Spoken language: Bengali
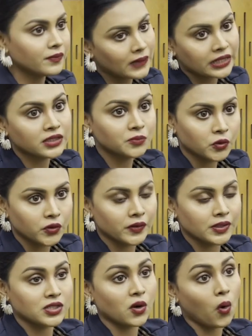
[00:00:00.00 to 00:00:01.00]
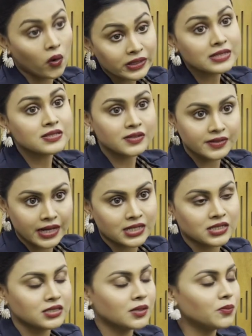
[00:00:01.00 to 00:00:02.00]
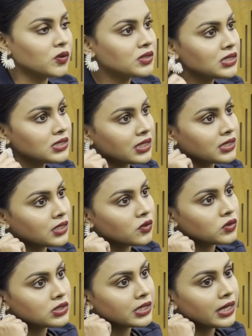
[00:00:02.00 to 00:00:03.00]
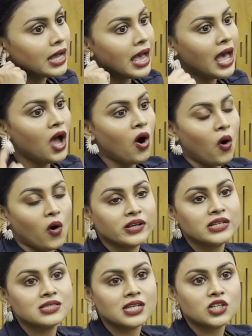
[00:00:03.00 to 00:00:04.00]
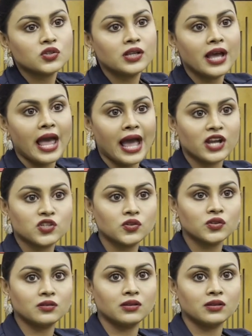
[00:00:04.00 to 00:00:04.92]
তাদের মনে হয়েছে অডিয়েন্সের রিয়াকশনটা বলছি সেটা হচ্ছে অডিয়েন্স আসলে একজন